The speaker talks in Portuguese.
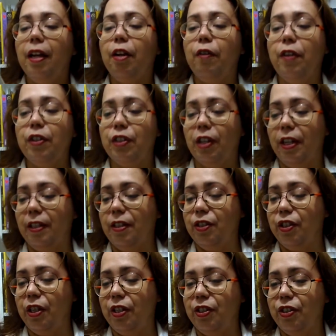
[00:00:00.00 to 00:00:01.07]
Não vejo a hora da
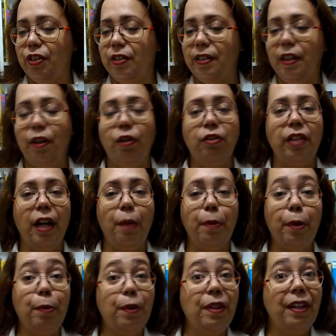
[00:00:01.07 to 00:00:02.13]
gente se encontrar
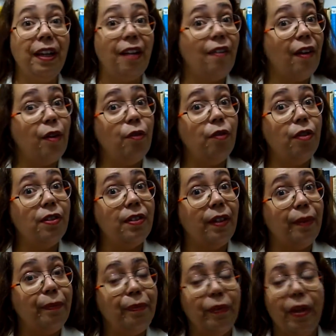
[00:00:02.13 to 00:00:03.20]
para poder gravar com você.